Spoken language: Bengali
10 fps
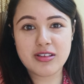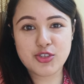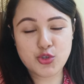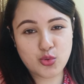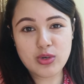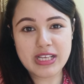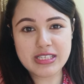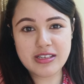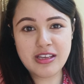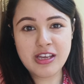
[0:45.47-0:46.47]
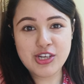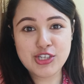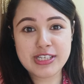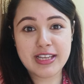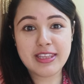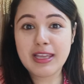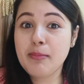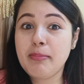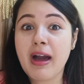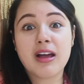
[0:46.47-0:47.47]
স্টোর আছে সেখান থেকে
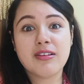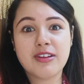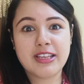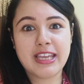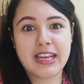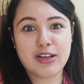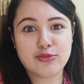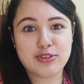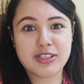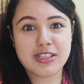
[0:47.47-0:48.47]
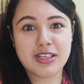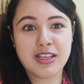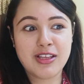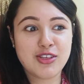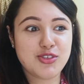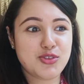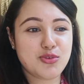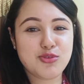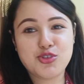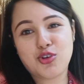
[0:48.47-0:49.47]
ভাকরবাড়ি কেনার উদ্দেশ্যে
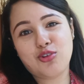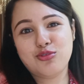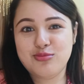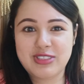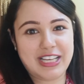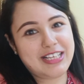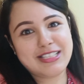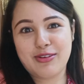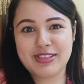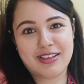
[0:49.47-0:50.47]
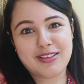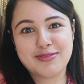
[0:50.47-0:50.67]
সো চলো সেখানে যাওয়া যাক